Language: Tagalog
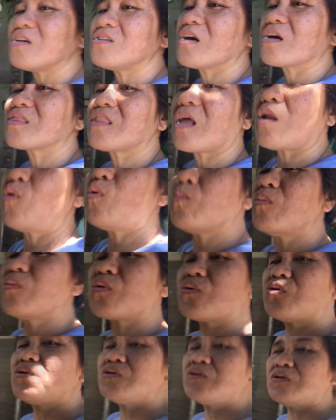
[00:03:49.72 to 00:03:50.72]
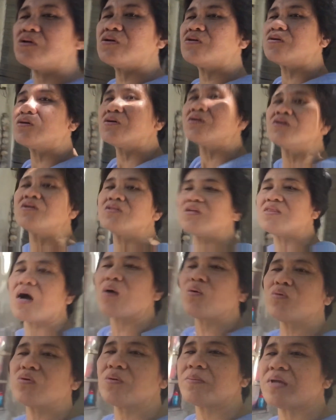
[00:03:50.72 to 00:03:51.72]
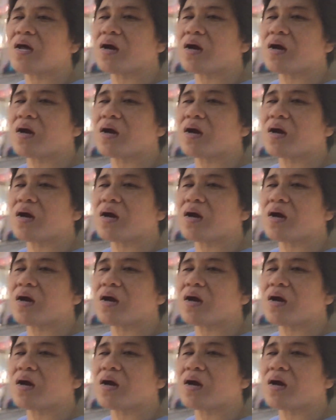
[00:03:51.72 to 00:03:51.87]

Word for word: isyag tanong ron. Hindi ako naman